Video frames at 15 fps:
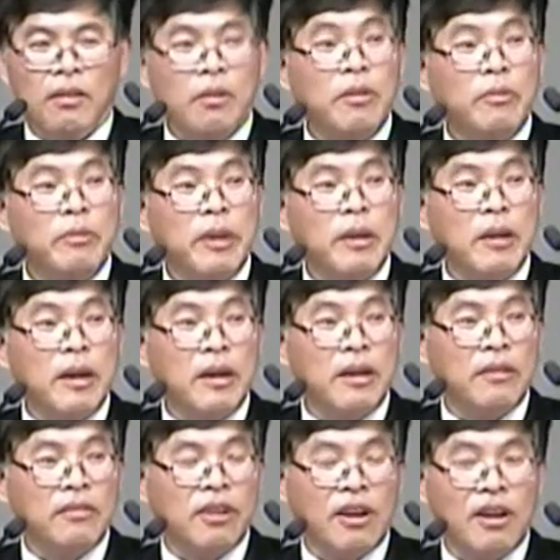
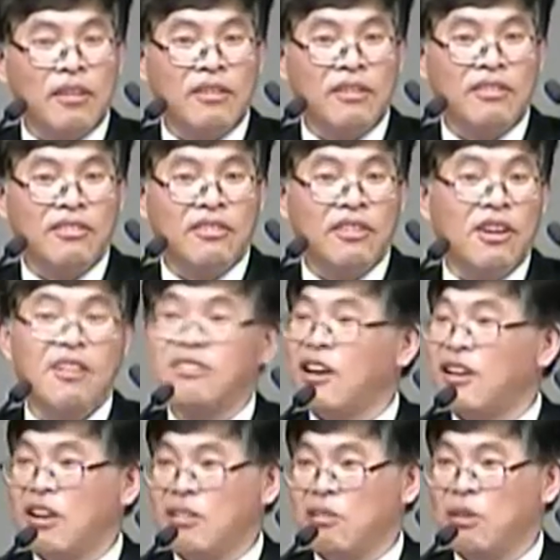얘가 제가 이제 제일
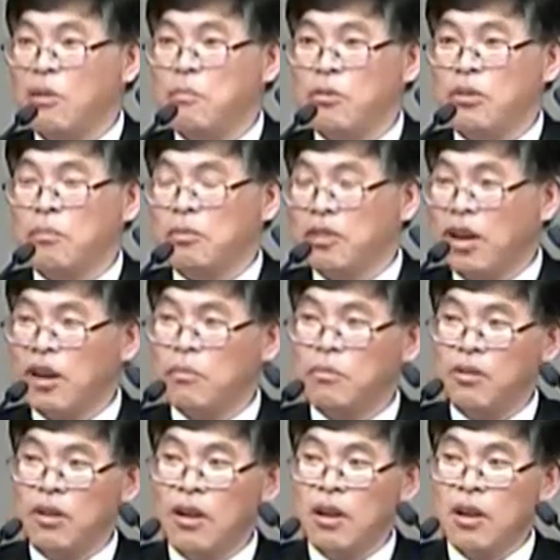잘하는 게 뭐냐면
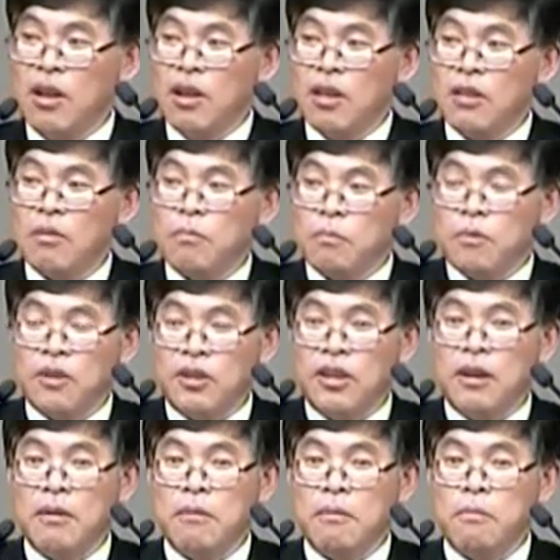사람을
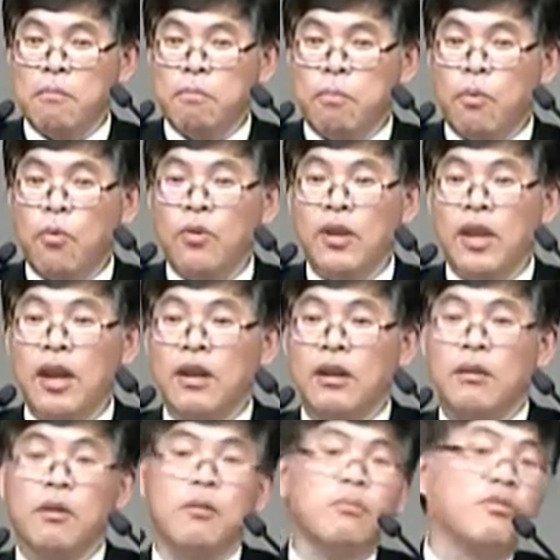그냥 보는 게
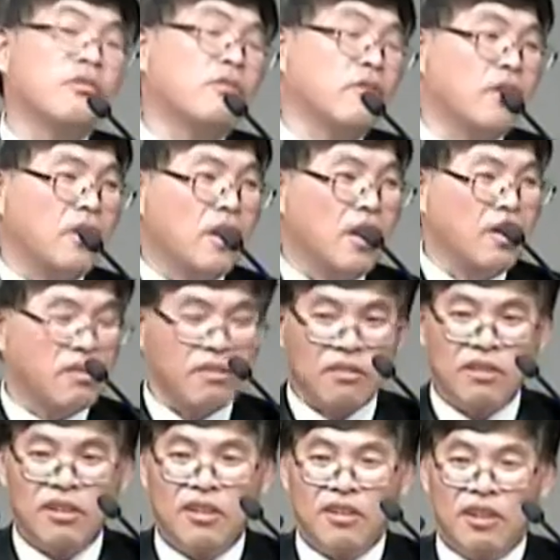아니라 그러면 이렇게
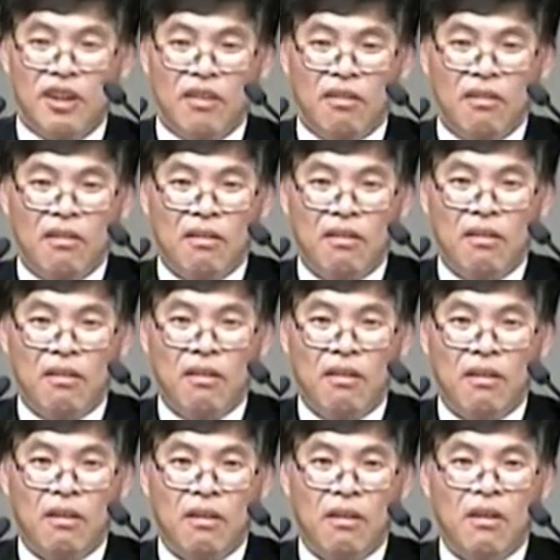스크린이 돼요.
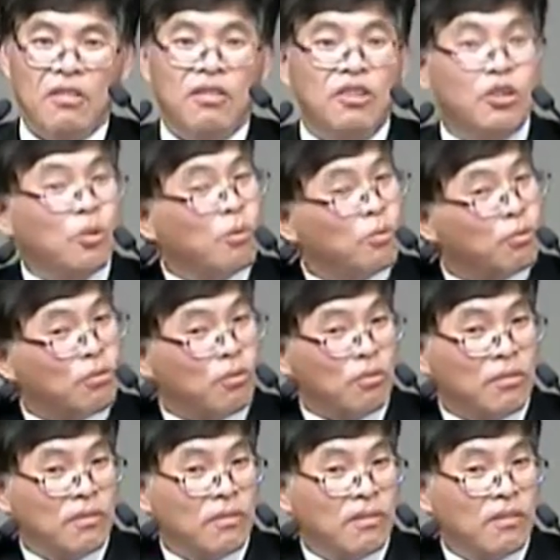뒤통수로.
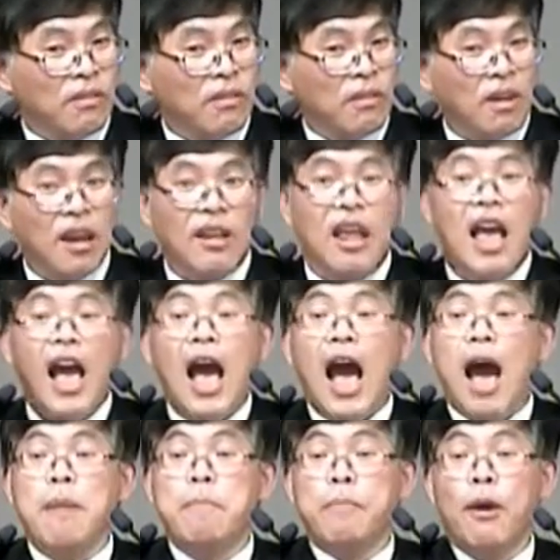그러니까
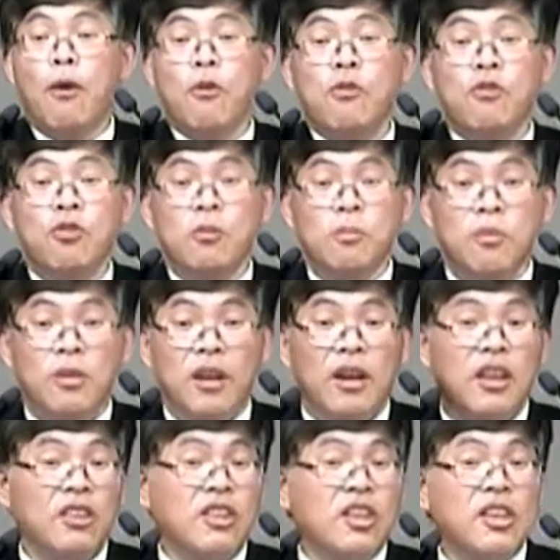앞에 얼굴을 보는 게
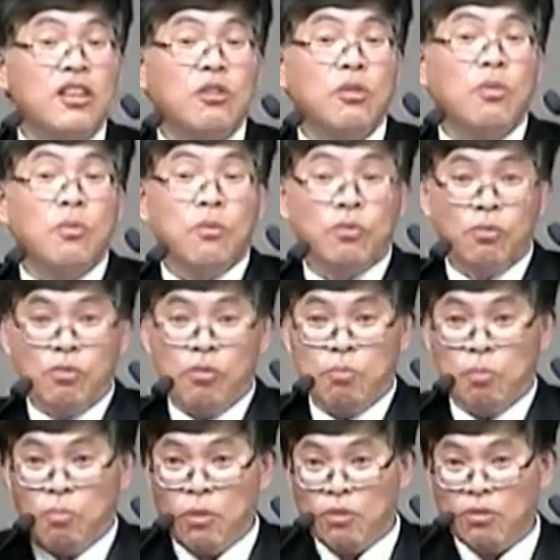아니라 뒤통수를
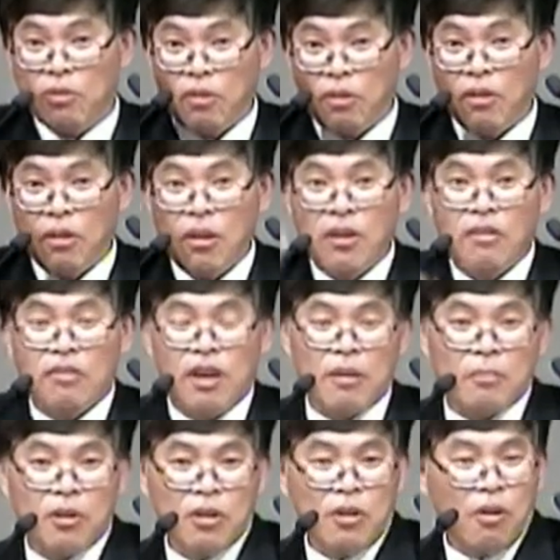보면서
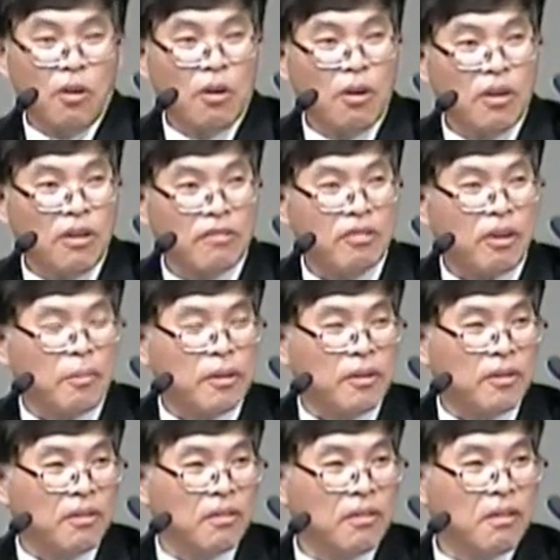사람들 거의
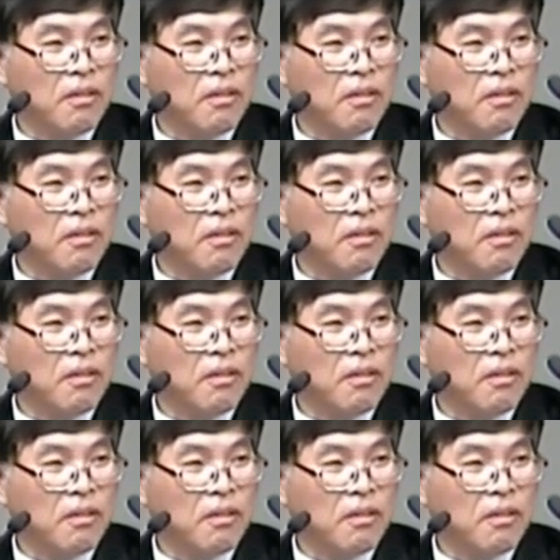잡아내요.